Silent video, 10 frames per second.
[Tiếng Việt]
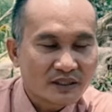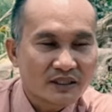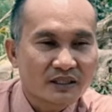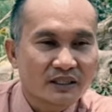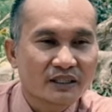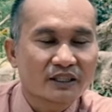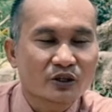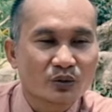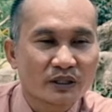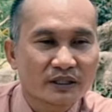trên thiên thì
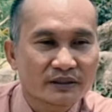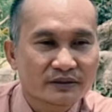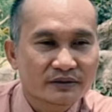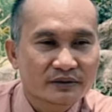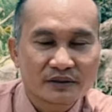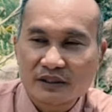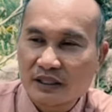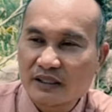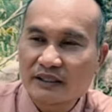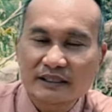ngủ đế
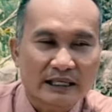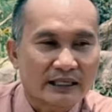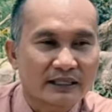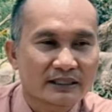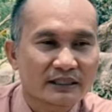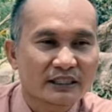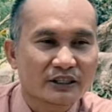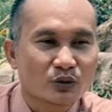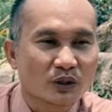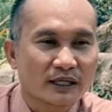ở dưới trần á, thì
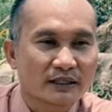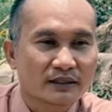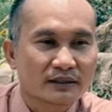ngũ hành